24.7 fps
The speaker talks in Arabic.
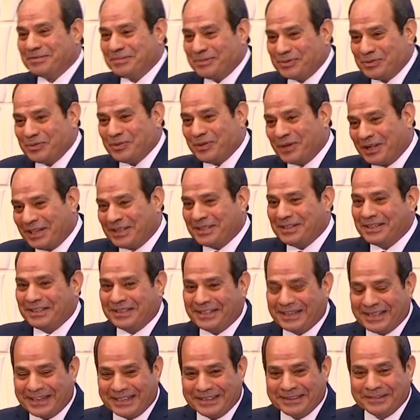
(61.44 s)
بيقولوا
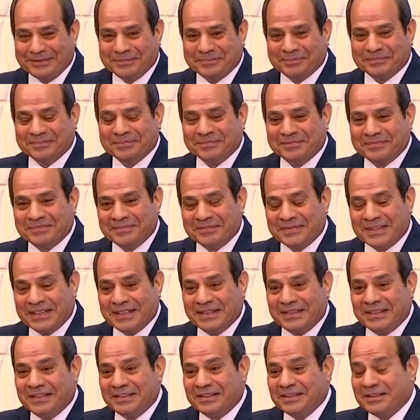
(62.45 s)
الحنيه يعني
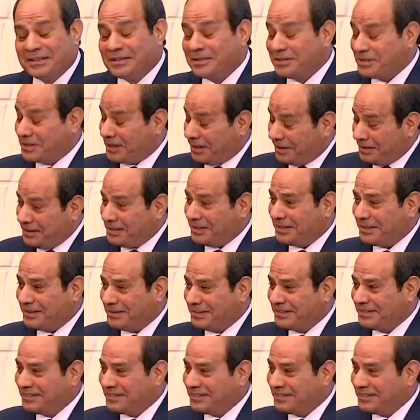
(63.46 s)
صحيح